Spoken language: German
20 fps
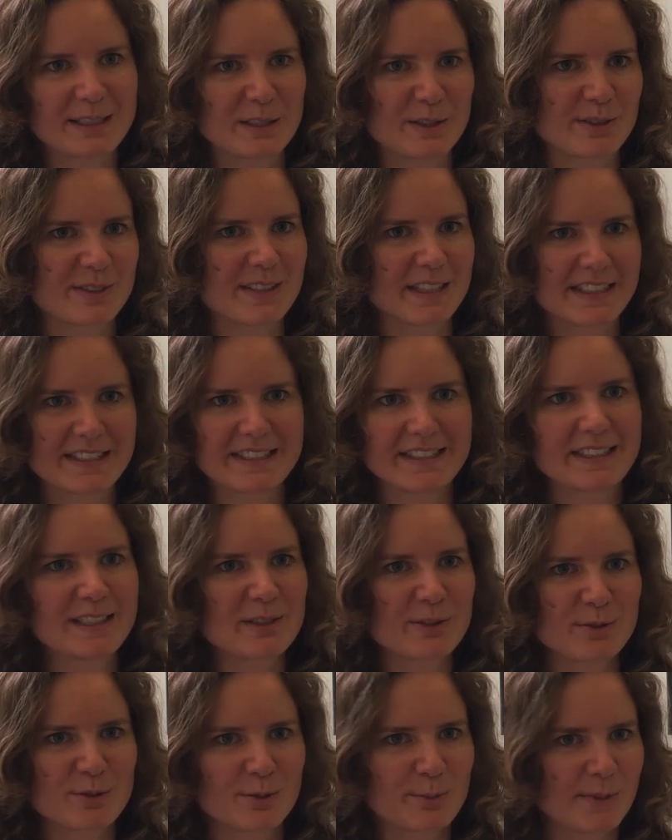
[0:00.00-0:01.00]
also es ist jetzt nicht
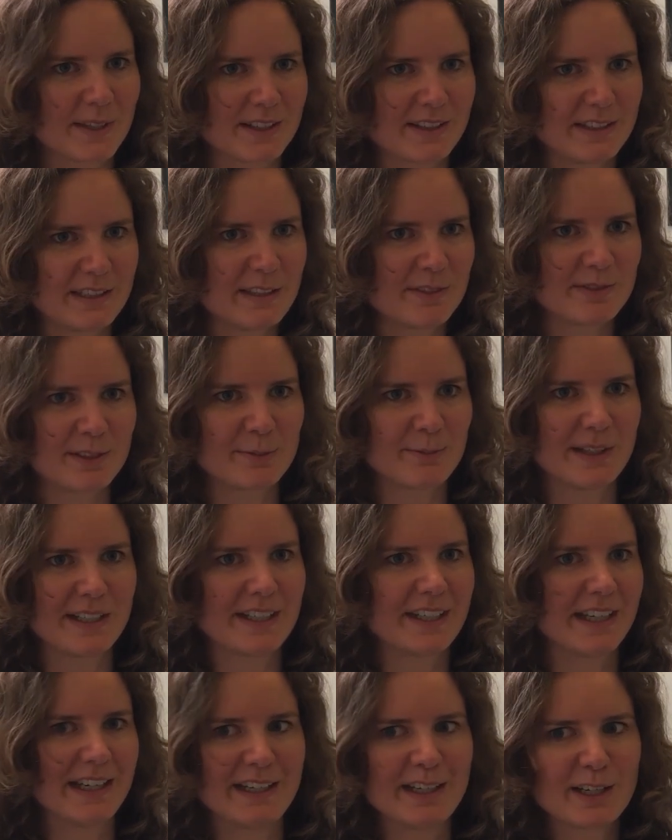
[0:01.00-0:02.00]
so subjektiv, ich meine,
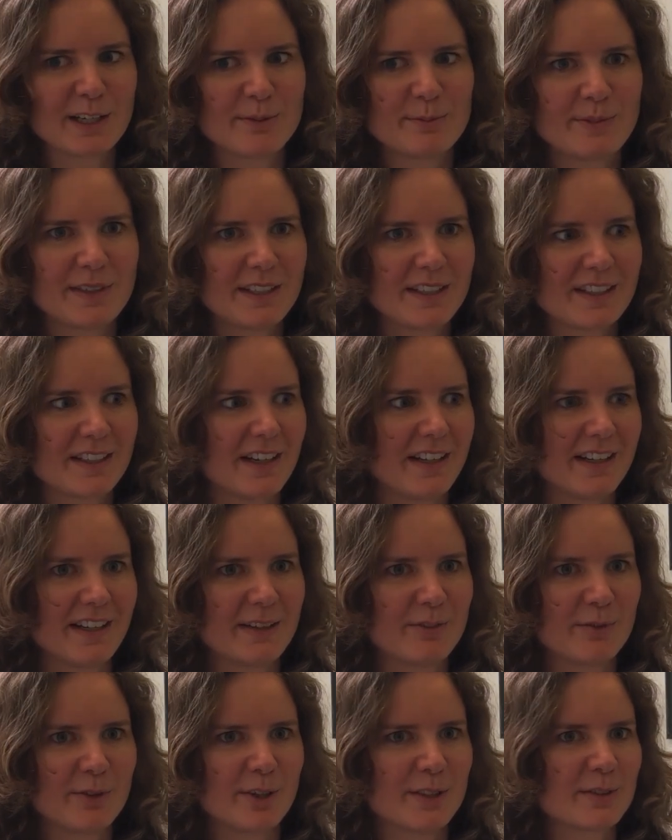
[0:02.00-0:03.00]
ich erinnere mich an
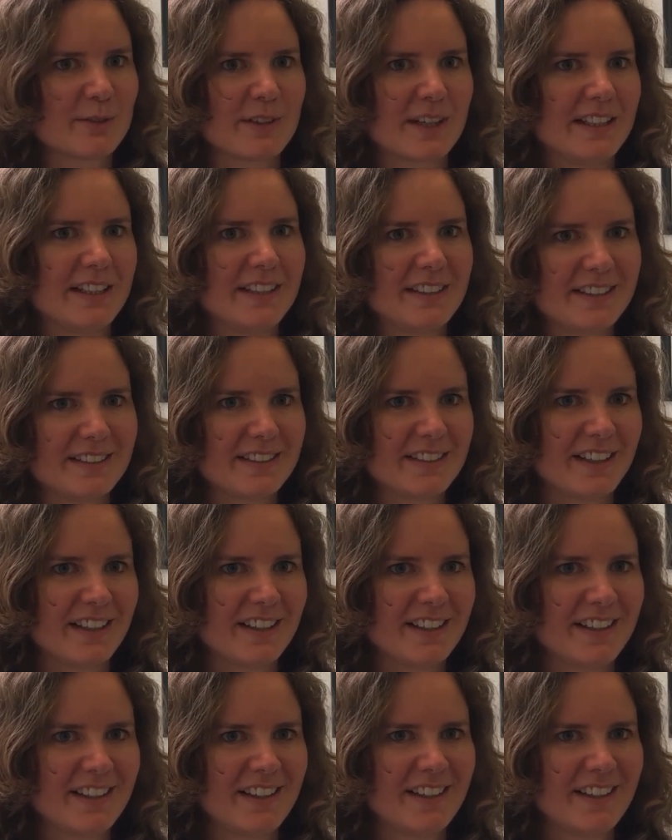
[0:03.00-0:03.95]
ein Wort oder nicht, ja.